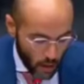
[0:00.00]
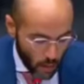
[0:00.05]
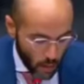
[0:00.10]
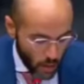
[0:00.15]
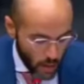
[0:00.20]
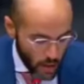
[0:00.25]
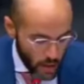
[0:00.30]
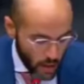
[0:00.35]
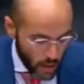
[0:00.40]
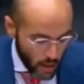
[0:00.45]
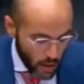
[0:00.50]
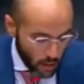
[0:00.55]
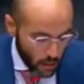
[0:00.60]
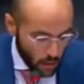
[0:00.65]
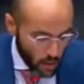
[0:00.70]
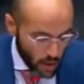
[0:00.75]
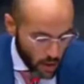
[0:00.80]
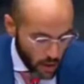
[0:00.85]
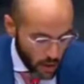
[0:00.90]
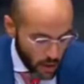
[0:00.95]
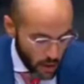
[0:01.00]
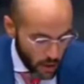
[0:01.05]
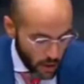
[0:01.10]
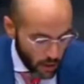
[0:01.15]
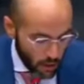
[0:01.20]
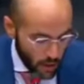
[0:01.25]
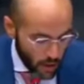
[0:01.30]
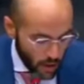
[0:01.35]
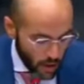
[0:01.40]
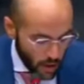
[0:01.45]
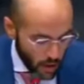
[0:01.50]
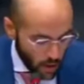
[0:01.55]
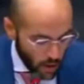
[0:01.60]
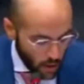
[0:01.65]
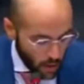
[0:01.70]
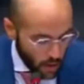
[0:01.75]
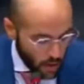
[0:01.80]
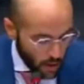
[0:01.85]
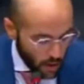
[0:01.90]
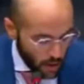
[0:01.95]
وسلام مستدام على
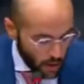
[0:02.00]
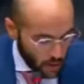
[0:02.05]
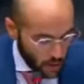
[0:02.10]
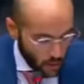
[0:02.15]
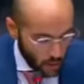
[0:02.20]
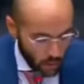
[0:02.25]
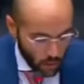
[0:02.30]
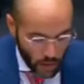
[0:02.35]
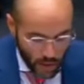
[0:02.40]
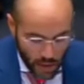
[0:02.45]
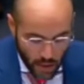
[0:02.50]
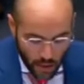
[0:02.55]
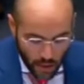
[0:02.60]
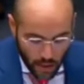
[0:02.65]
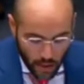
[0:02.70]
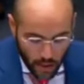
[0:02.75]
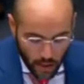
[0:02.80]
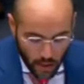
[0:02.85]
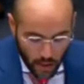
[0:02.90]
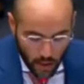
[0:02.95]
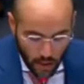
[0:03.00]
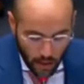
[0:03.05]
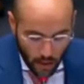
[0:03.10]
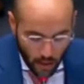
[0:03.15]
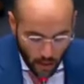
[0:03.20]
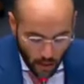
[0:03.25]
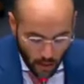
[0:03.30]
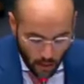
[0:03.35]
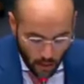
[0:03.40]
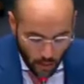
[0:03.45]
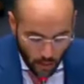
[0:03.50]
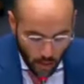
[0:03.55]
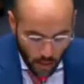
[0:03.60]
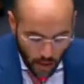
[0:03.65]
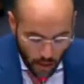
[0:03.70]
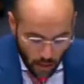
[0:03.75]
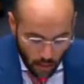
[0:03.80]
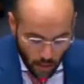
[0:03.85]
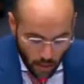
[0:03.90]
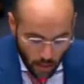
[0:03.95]
نحو يخدم مصلحة الأطراف
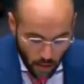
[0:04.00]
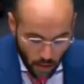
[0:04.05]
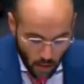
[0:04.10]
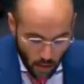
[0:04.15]
والأمن